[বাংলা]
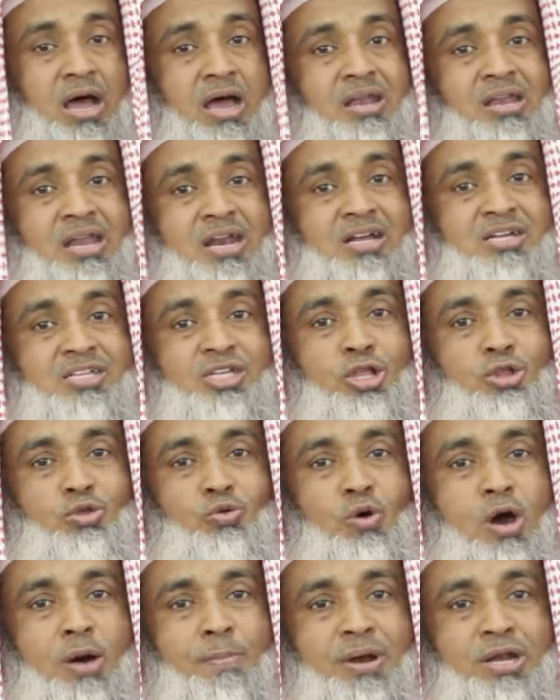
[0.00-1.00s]
আল্লাহর কাছে
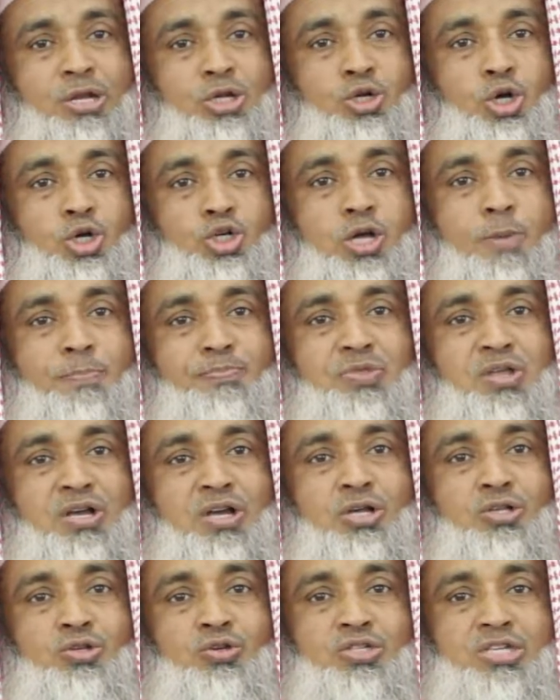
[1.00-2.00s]
দোয়া মানে সশব্দে
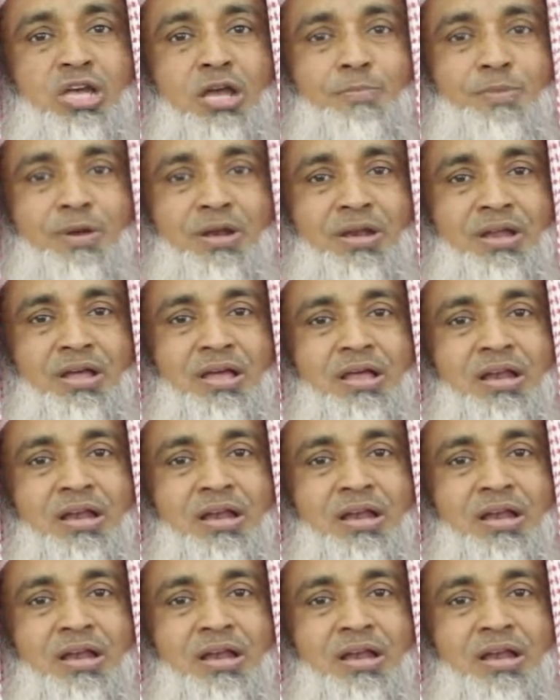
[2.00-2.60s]
কিছু চাইবেন